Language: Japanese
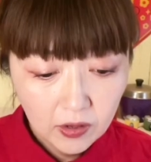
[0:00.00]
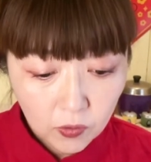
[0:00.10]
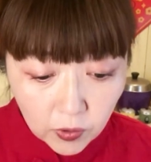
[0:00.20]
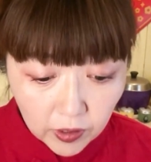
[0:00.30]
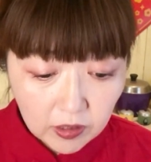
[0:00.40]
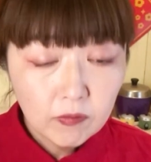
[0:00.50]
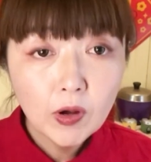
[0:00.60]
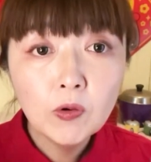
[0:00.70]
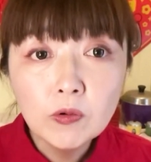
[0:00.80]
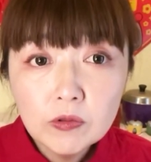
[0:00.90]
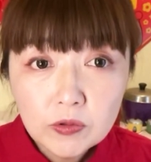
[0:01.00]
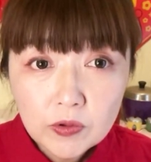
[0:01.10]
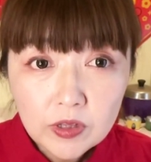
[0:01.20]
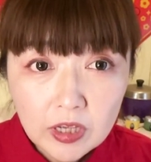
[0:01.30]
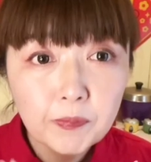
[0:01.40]
これには本当
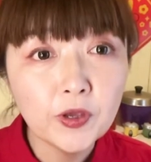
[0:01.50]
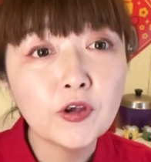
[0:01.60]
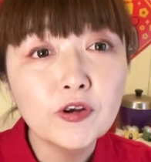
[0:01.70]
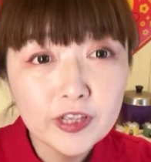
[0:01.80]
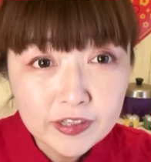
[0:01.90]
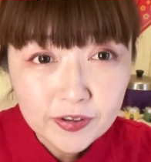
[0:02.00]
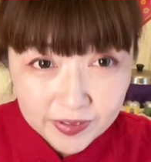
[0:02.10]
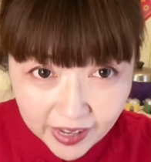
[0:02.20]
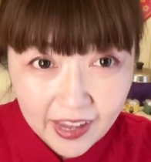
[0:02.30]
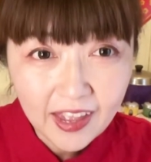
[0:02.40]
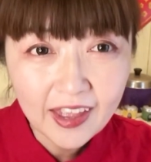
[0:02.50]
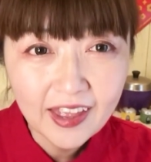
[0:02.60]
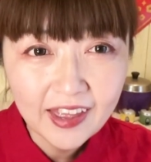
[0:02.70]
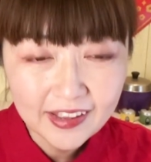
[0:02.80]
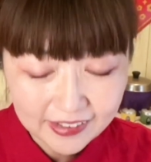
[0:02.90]
にびっくりですよ
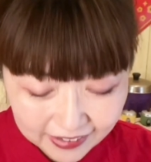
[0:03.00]
ね。